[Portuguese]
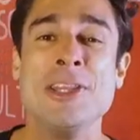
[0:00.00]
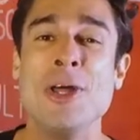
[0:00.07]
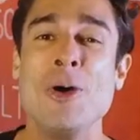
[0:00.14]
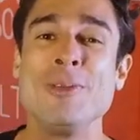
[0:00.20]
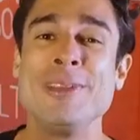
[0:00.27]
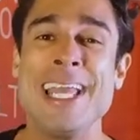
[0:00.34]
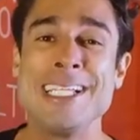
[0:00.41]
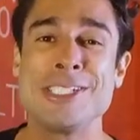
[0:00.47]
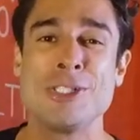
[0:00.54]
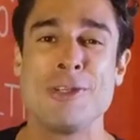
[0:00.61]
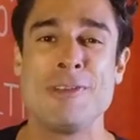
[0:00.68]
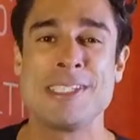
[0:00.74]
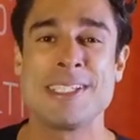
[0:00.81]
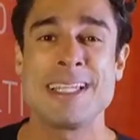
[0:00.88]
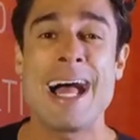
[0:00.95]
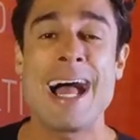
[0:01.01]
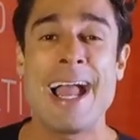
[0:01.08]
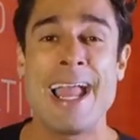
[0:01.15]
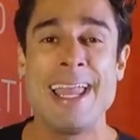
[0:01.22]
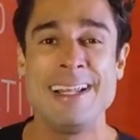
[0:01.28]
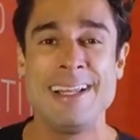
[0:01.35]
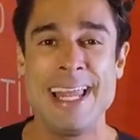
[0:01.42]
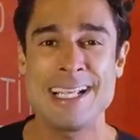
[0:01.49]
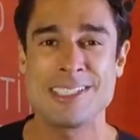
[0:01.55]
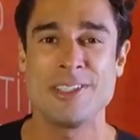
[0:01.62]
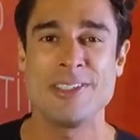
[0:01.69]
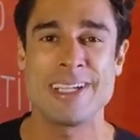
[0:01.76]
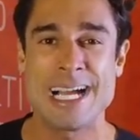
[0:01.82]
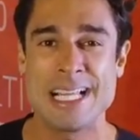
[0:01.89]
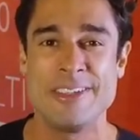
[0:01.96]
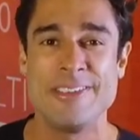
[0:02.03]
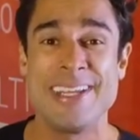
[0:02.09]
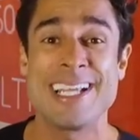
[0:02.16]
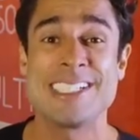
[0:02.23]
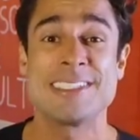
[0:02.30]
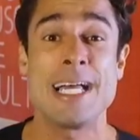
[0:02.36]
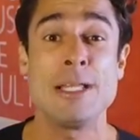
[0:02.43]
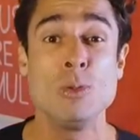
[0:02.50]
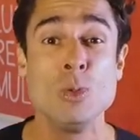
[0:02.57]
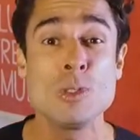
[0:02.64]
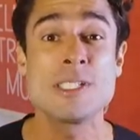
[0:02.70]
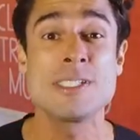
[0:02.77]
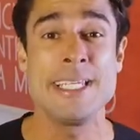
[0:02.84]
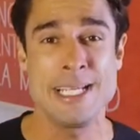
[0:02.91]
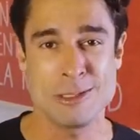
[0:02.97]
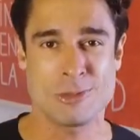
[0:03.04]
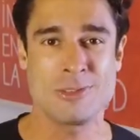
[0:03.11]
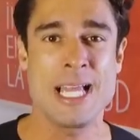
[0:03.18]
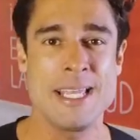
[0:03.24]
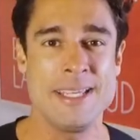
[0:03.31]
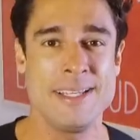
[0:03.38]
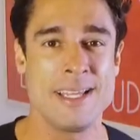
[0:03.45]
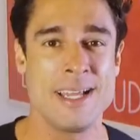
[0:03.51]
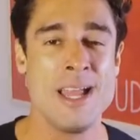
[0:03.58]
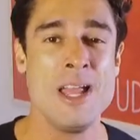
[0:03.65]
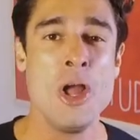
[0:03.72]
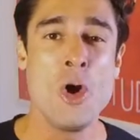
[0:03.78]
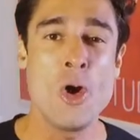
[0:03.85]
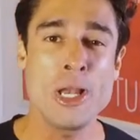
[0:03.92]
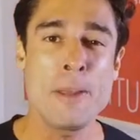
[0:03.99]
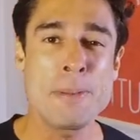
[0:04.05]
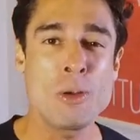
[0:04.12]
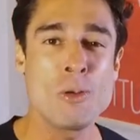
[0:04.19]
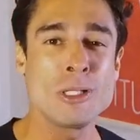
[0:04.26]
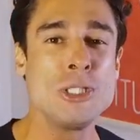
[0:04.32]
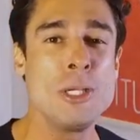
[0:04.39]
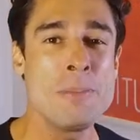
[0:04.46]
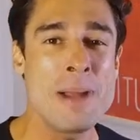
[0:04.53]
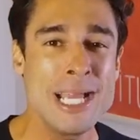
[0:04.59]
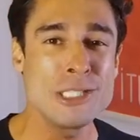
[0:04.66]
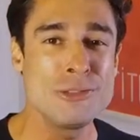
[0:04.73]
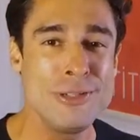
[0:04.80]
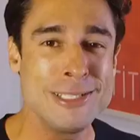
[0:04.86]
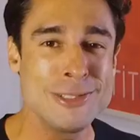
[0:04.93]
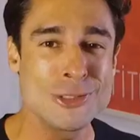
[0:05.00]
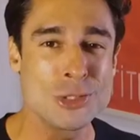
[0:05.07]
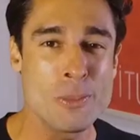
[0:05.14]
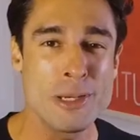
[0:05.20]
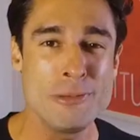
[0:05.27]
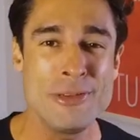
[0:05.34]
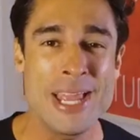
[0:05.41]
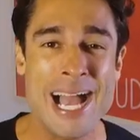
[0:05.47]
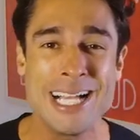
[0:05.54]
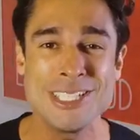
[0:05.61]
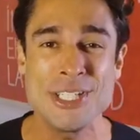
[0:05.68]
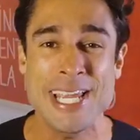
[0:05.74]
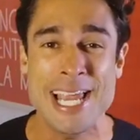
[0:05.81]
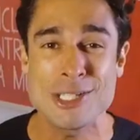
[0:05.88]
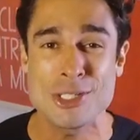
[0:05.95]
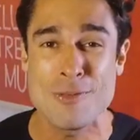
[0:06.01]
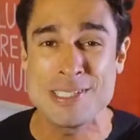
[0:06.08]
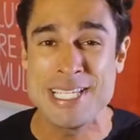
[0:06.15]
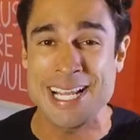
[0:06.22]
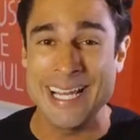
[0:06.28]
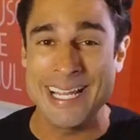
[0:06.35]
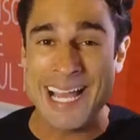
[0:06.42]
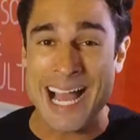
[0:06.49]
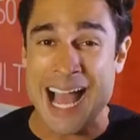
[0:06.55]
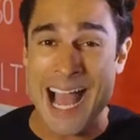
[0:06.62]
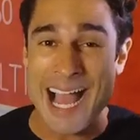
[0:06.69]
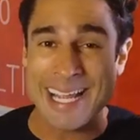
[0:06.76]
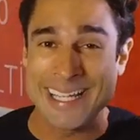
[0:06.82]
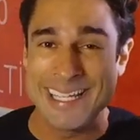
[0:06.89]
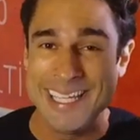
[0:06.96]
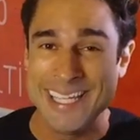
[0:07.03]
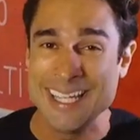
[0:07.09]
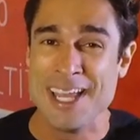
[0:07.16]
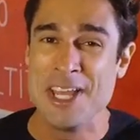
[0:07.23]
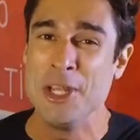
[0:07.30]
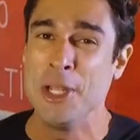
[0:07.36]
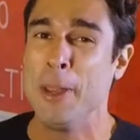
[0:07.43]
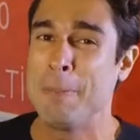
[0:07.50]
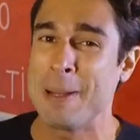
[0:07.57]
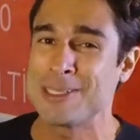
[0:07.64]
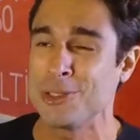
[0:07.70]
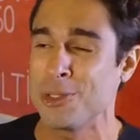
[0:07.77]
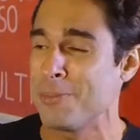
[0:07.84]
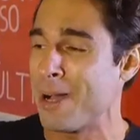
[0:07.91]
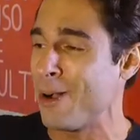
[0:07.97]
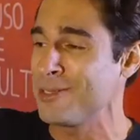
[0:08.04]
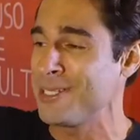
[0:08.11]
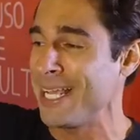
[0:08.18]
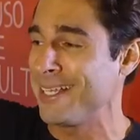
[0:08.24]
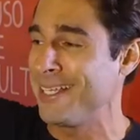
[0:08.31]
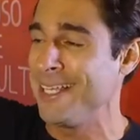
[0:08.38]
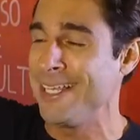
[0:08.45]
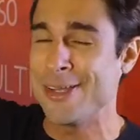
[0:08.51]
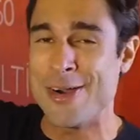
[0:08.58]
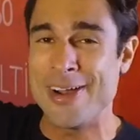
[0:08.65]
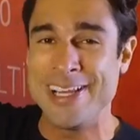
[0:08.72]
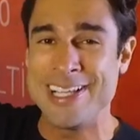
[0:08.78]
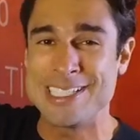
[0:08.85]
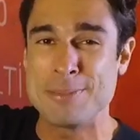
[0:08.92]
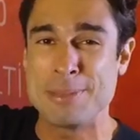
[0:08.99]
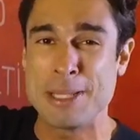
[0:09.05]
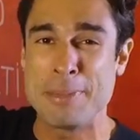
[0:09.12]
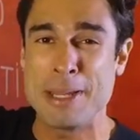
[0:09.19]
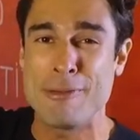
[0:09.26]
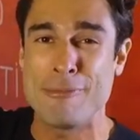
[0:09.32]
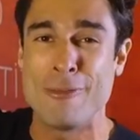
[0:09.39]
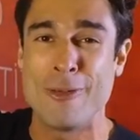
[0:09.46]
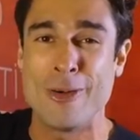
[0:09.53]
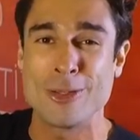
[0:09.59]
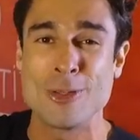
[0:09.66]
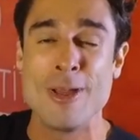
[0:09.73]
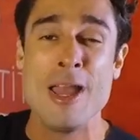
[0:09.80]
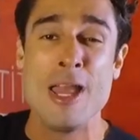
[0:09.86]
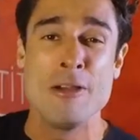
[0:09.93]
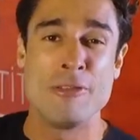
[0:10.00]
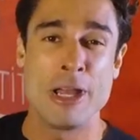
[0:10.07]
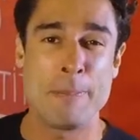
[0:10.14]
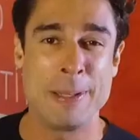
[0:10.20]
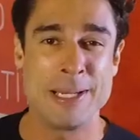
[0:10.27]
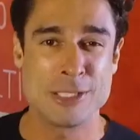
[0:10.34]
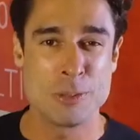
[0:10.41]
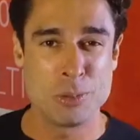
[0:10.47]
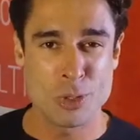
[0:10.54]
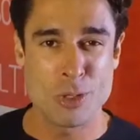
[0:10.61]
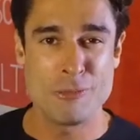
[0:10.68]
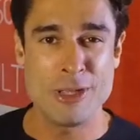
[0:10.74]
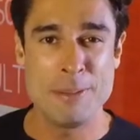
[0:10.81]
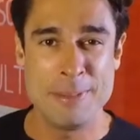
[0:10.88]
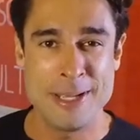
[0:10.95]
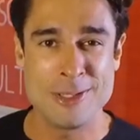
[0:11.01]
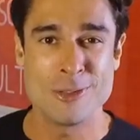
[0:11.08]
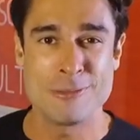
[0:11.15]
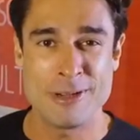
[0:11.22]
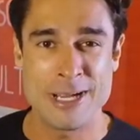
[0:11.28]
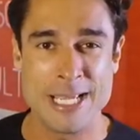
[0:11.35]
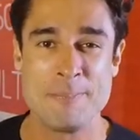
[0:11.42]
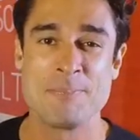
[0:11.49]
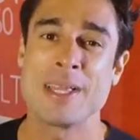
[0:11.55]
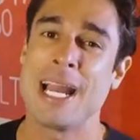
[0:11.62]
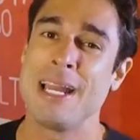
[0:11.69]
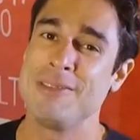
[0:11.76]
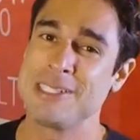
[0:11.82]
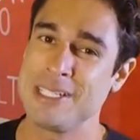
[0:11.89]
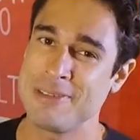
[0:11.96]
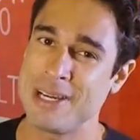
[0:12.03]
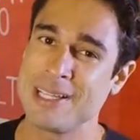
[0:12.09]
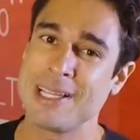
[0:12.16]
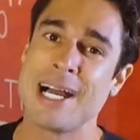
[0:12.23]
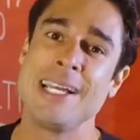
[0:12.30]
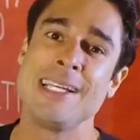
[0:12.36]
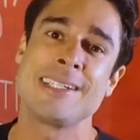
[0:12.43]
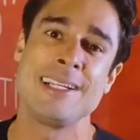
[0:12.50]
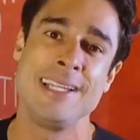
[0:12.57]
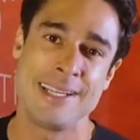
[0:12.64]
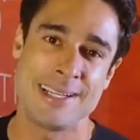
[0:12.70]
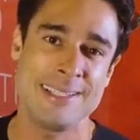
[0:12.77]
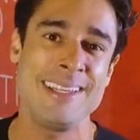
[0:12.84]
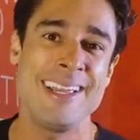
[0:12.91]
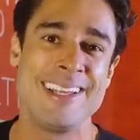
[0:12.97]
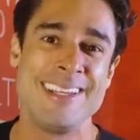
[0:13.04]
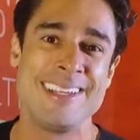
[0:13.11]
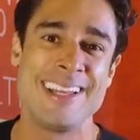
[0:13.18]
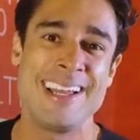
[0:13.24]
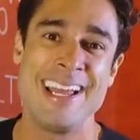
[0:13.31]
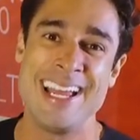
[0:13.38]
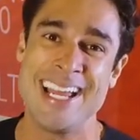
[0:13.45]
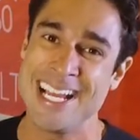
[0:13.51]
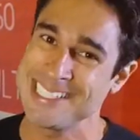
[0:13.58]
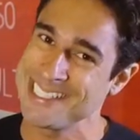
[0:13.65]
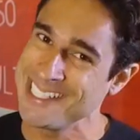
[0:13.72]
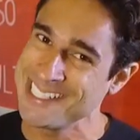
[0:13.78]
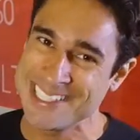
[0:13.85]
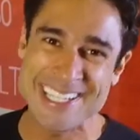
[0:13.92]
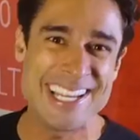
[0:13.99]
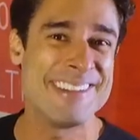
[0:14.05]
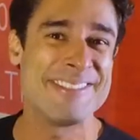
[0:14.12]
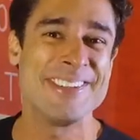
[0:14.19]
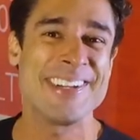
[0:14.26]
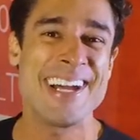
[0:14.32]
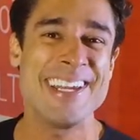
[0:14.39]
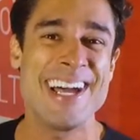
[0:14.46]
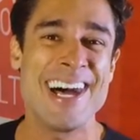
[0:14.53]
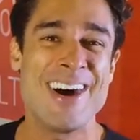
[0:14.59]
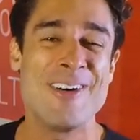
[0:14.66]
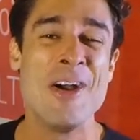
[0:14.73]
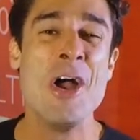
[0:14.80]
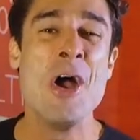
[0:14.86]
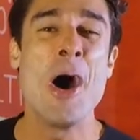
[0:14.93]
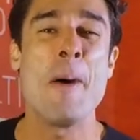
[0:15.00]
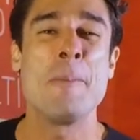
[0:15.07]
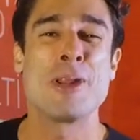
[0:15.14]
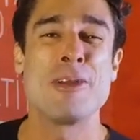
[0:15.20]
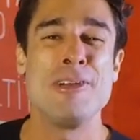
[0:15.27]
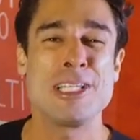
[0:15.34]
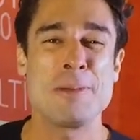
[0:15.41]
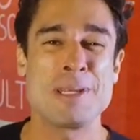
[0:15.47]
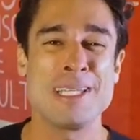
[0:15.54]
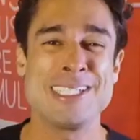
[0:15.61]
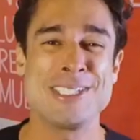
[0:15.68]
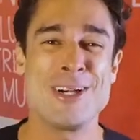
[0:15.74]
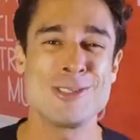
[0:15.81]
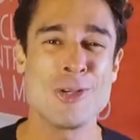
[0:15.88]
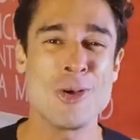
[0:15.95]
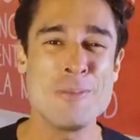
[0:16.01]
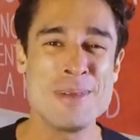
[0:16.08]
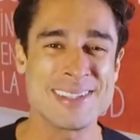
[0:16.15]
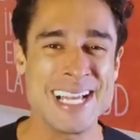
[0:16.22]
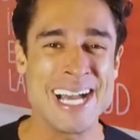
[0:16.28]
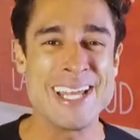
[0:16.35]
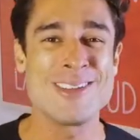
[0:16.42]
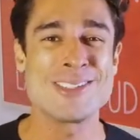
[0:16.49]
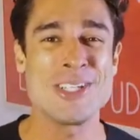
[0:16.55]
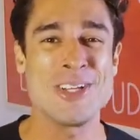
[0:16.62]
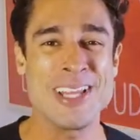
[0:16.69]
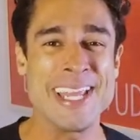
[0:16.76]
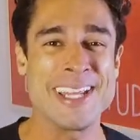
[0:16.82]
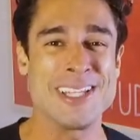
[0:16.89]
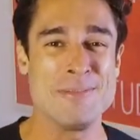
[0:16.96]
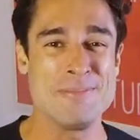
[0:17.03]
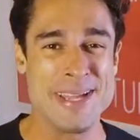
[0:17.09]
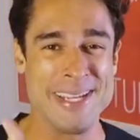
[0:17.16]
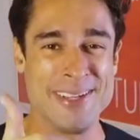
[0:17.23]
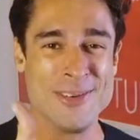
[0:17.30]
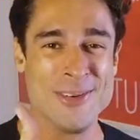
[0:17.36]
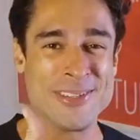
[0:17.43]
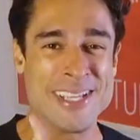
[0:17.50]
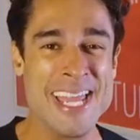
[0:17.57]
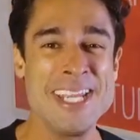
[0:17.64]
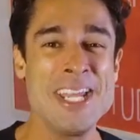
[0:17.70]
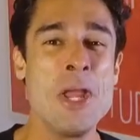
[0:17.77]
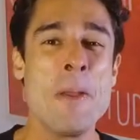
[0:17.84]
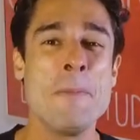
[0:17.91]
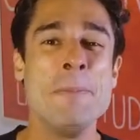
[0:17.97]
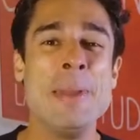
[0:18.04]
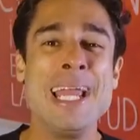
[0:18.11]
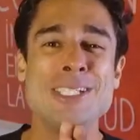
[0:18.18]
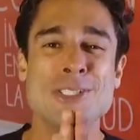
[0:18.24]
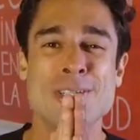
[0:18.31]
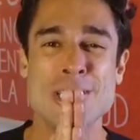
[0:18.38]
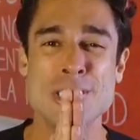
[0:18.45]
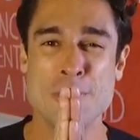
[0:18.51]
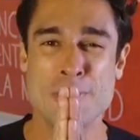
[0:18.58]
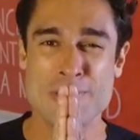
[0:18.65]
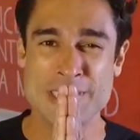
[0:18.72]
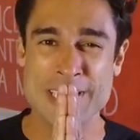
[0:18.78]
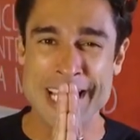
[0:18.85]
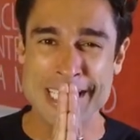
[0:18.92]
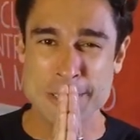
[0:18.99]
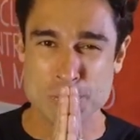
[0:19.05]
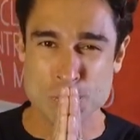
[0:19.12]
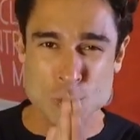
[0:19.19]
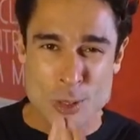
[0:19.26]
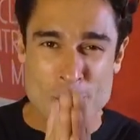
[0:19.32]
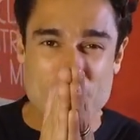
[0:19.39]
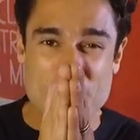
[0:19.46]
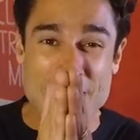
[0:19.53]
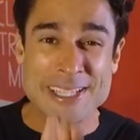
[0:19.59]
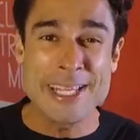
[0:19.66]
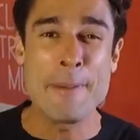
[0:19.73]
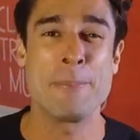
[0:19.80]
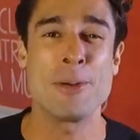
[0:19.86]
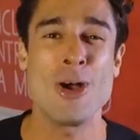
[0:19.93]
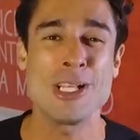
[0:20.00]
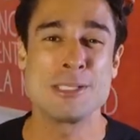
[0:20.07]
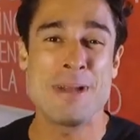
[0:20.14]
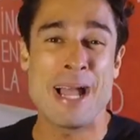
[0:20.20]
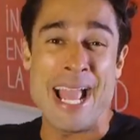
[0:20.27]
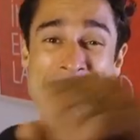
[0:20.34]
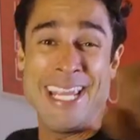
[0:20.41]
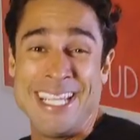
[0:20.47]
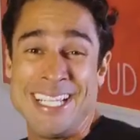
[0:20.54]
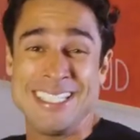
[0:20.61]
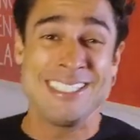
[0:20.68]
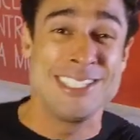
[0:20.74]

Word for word: não deixe de visitar a Elixir Gallery que está no centro da ilha. Olha, para curtir mais vídeos sobre viagem, é só você clicar aqui e passando o mouse aqui, olha, em cima da minha foto, vai aparecer o um botão vermelho, não vai? Aí você vai lá e clica nele. É, se inscreve no canal, aproveita para deixar o seu comentário e o seu like também, ok? Beijo grande para vocês, até a próxima e